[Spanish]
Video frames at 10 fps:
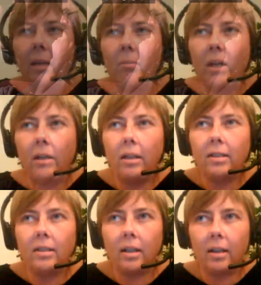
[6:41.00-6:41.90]
qué manera
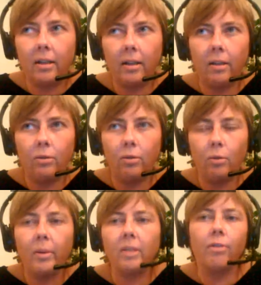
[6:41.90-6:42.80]
se están generando
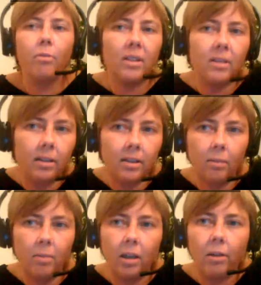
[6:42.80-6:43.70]
nuevas formas de
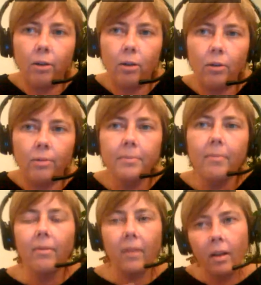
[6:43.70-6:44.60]
discriminación
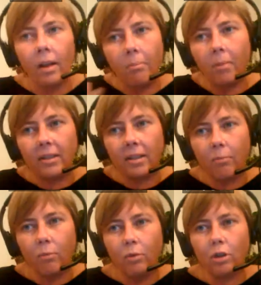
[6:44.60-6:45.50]
en base a
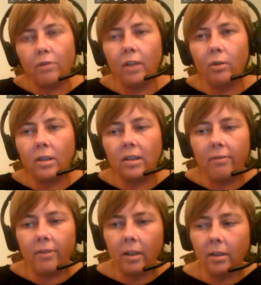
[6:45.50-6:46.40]
muchos factores
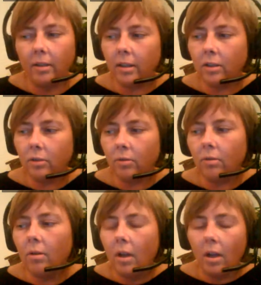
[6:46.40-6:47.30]
diferentes, ¿no?
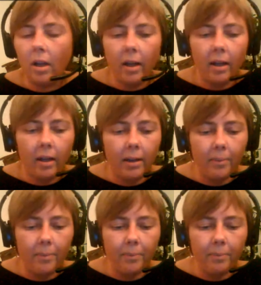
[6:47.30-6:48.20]

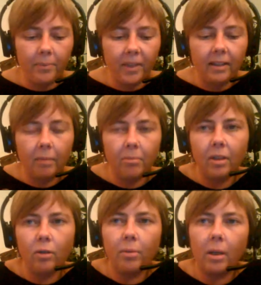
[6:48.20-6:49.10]
Em, y
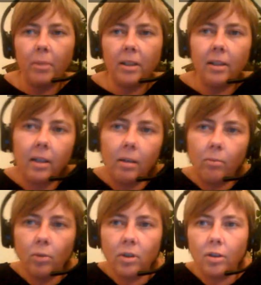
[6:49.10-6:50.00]
también, obviamente,
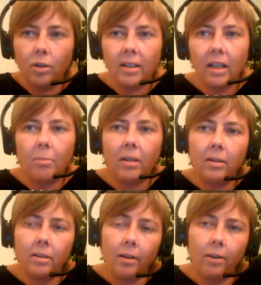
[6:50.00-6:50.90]
tenemos sesiones de
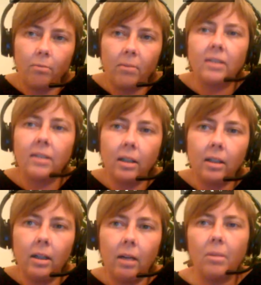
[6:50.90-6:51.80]
capacitación más
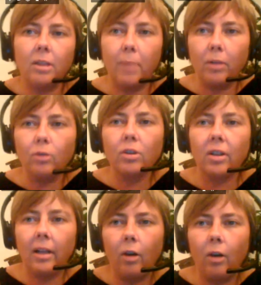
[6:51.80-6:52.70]
técnica, más manos a
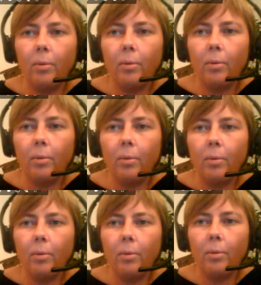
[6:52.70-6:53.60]
la obra,
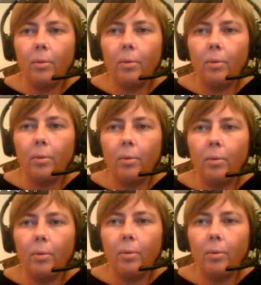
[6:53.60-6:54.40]
para saber cómo,